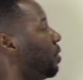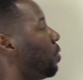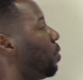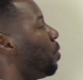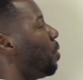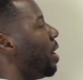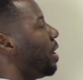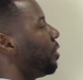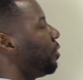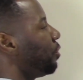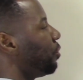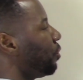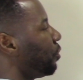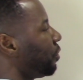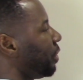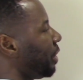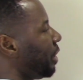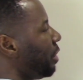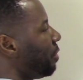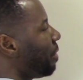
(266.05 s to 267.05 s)

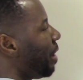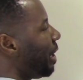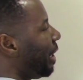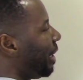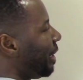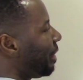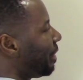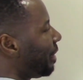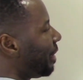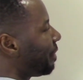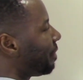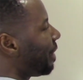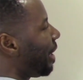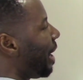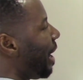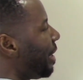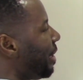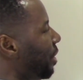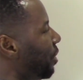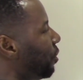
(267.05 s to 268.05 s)
cuántos equivalentes
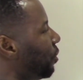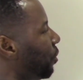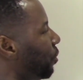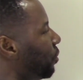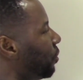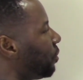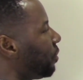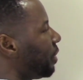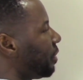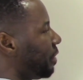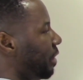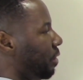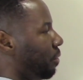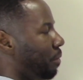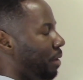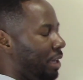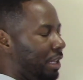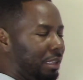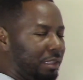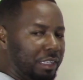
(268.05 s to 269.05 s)
hay entonces en
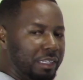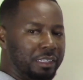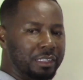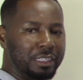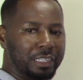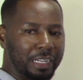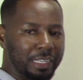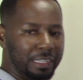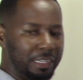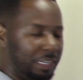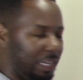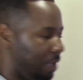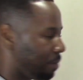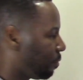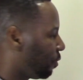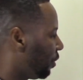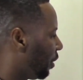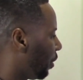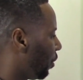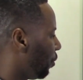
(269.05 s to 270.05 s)
43
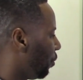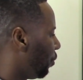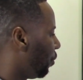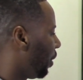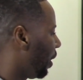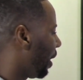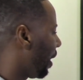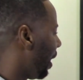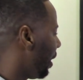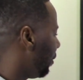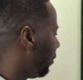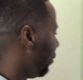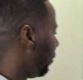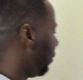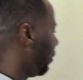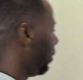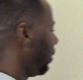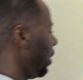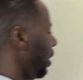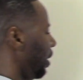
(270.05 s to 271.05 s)
gramos de cloruro de calcio.